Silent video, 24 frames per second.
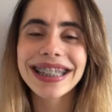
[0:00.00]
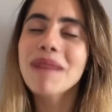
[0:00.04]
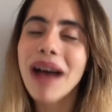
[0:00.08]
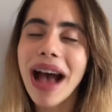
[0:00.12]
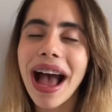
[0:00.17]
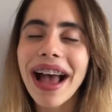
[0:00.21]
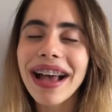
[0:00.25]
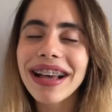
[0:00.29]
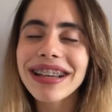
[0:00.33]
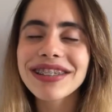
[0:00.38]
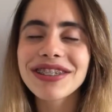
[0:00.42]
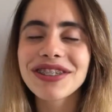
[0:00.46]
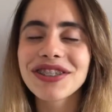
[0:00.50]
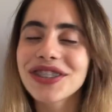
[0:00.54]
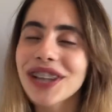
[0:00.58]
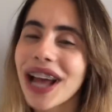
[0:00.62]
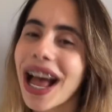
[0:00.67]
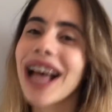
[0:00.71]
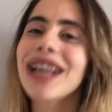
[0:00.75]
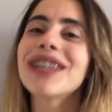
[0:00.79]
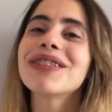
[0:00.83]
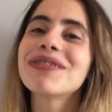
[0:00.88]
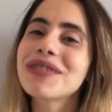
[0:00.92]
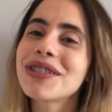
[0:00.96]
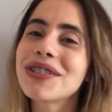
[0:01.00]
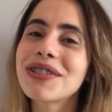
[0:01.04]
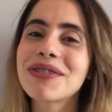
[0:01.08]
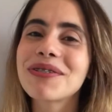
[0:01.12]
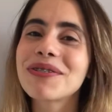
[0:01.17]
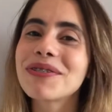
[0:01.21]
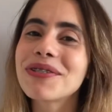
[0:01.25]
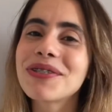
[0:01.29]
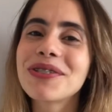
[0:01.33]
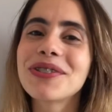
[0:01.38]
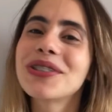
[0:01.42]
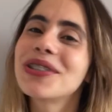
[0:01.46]
mas já no
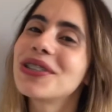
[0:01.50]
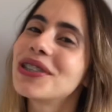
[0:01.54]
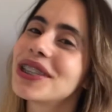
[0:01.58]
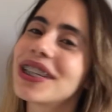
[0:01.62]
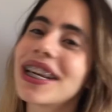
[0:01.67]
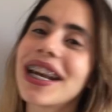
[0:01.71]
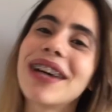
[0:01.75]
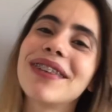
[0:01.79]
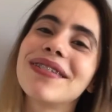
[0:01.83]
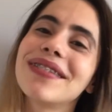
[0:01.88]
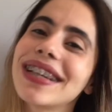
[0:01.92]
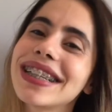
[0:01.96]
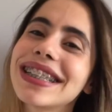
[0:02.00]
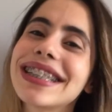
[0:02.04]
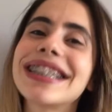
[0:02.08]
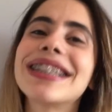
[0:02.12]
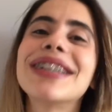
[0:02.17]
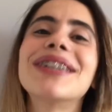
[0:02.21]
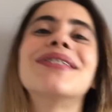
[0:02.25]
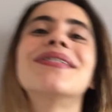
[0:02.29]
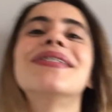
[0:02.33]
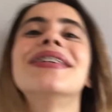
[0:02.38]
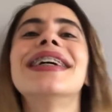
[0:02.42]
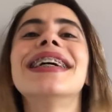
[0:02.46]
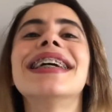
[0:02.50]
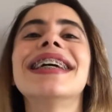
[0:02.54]
estúdio de gravação.